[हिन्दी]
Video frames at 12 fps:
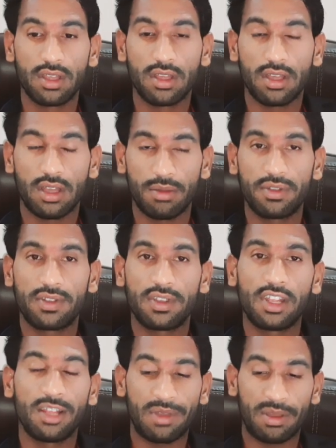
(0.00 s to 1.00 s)
अब इसके
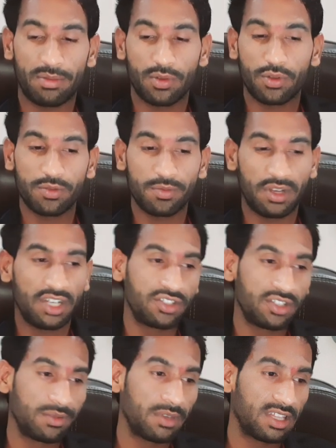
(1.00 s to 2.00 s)
लिए मैं आपको कुछ
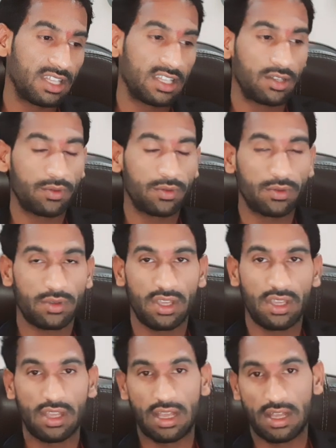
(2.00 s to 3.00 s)
मेडिसिन बताता हूँ कि
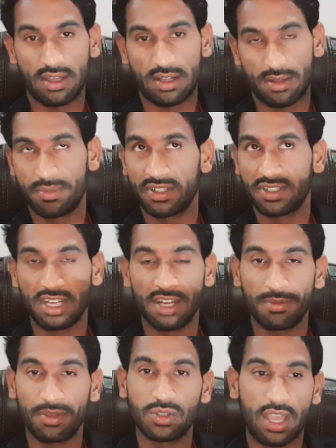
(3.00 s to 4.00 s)
अगर अपने शरीर
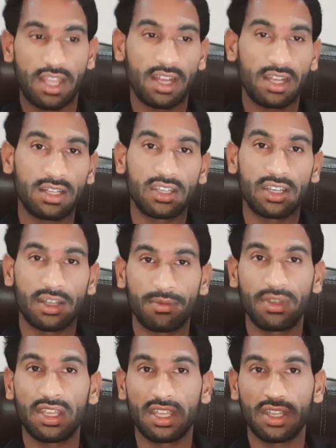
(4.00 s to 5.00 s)
में जो आयरन की
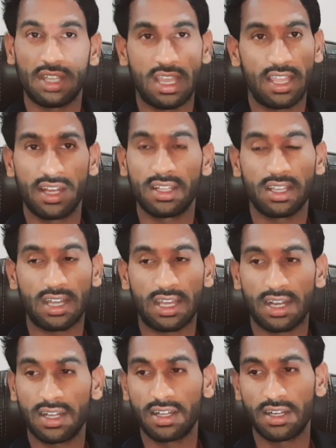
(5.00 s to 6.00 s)
कमी है आयरन के
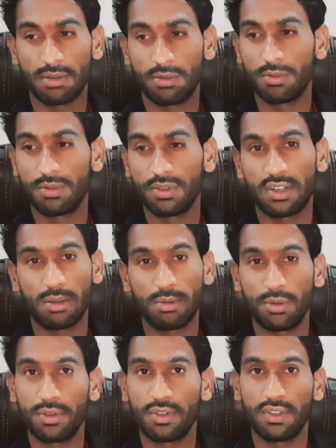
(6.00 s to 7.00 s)
कारण ही डब्ल्यू बी सी
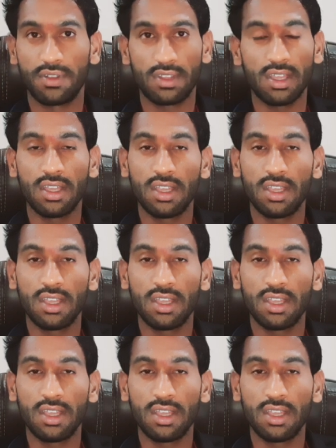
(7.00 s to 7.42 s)
डब्ल्यू बी सी से